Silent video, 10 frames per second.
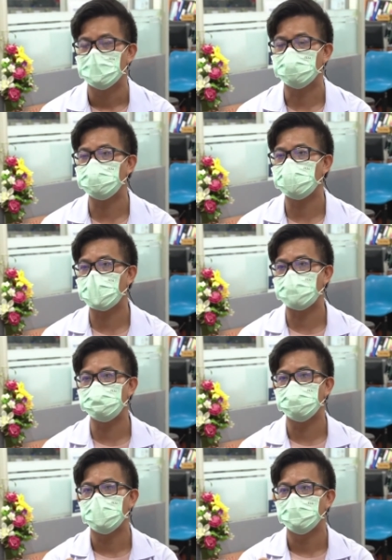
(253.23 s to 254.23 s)
เราจะพยายาม
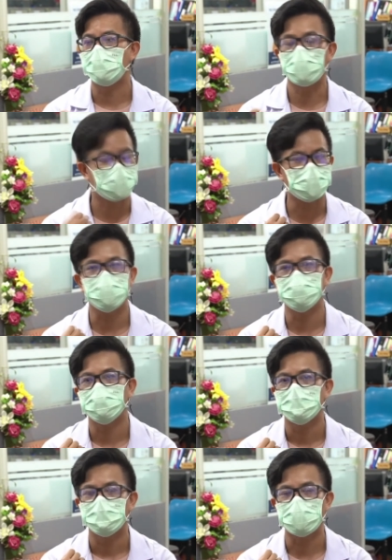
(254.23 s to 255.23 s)
มองอย่างนี้
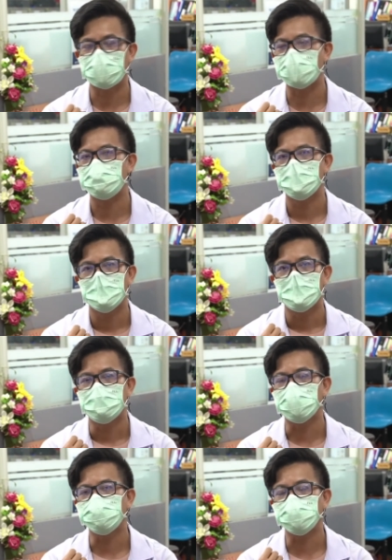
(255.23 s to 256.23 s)
นะครับ
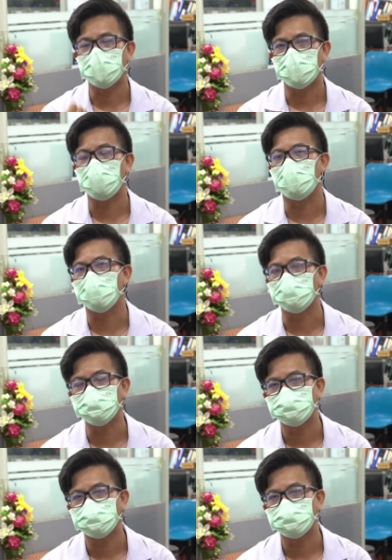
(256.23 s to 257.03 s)
ในส่วนของ